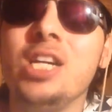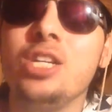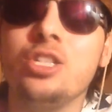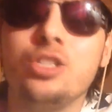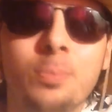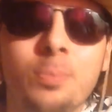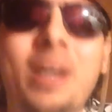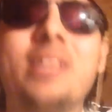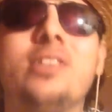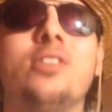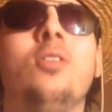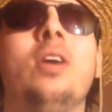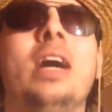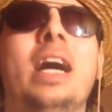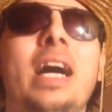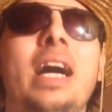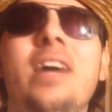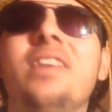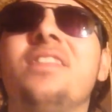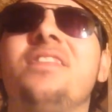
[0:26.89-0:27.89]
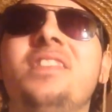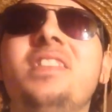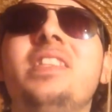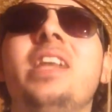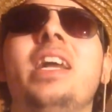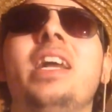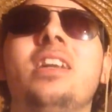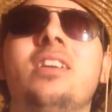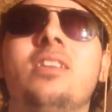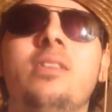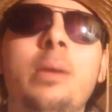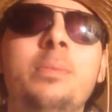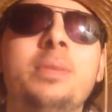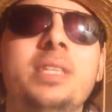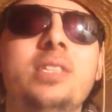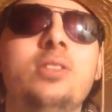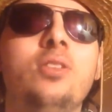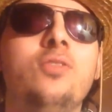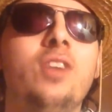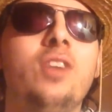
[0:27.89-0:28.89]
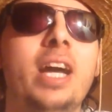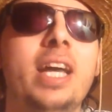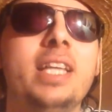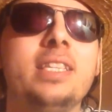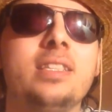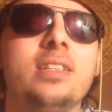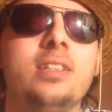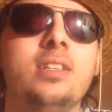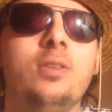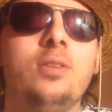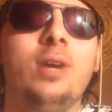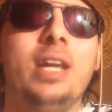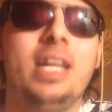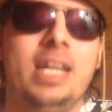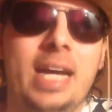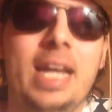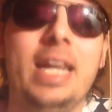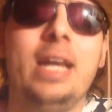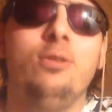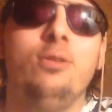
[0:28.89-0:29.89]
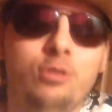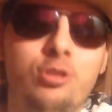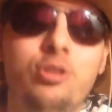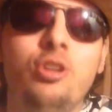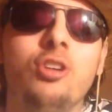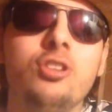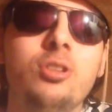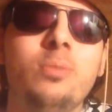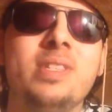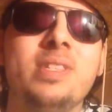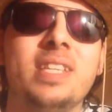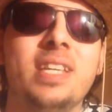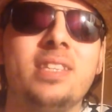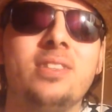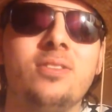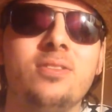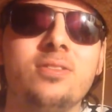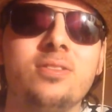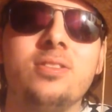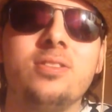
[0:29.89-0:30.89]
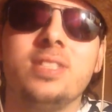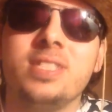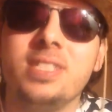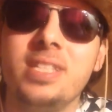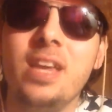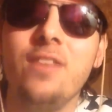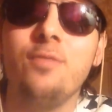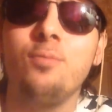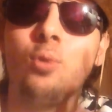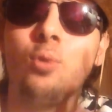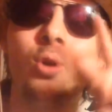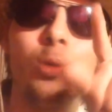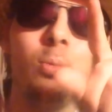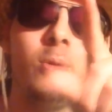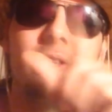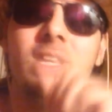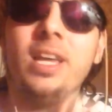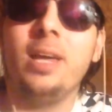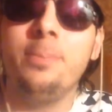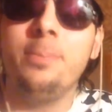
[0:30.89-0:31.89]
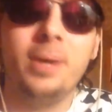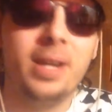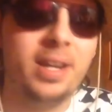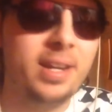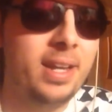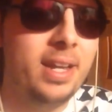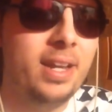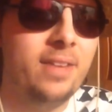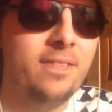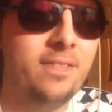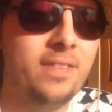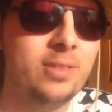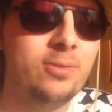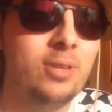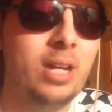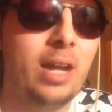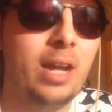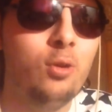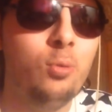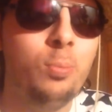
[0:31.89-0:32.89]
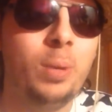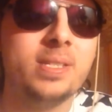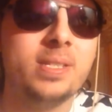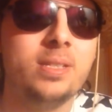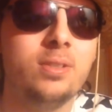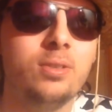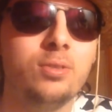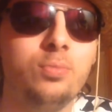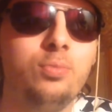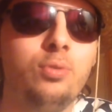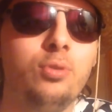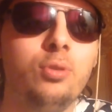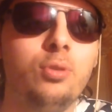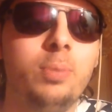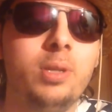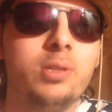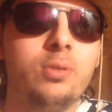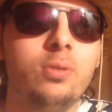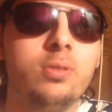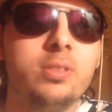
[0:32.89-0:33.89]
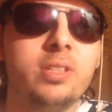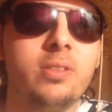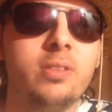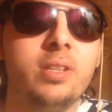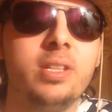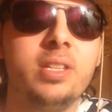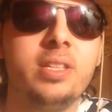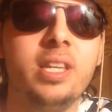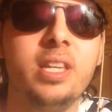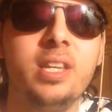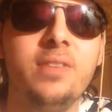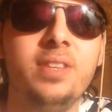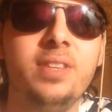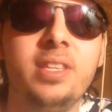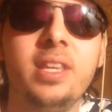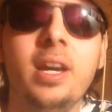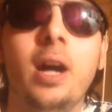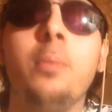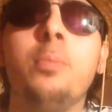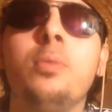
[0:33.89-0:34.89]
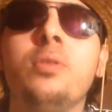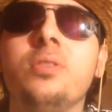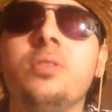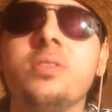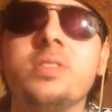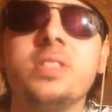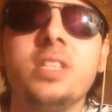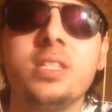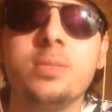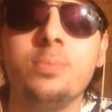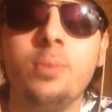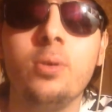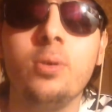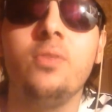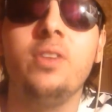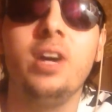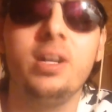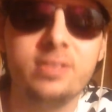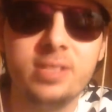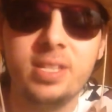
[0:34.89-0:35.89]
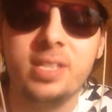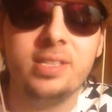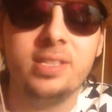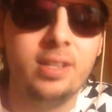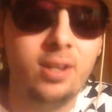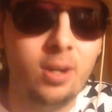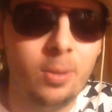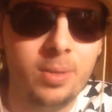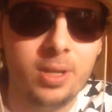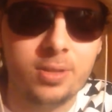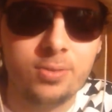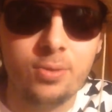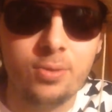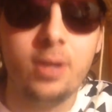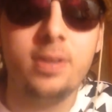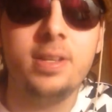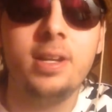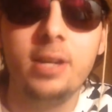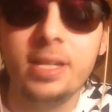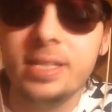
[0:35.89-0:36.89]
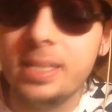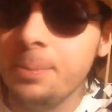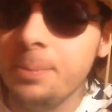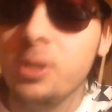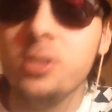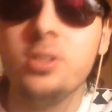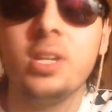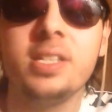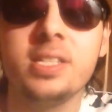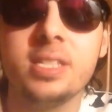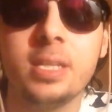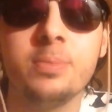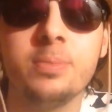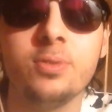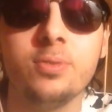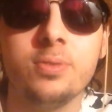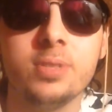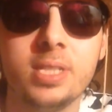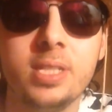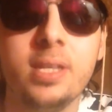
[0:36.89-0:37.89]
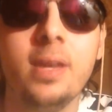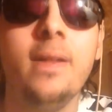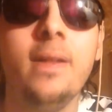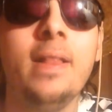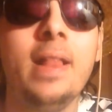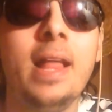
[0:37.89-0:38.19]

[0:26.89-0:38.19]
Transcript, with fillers: je m'attends à un final quand même qui devrait être euh, voilà, à la hauteur de mes attentes. CF, mon commentaire épinglé à la fin de la radio précédente pour ne pas trop rentrer dans les détails et éviter un potentiel spoil. On verra tout ça tout à l'heure, bien sûr. Et thème code dans la description aussi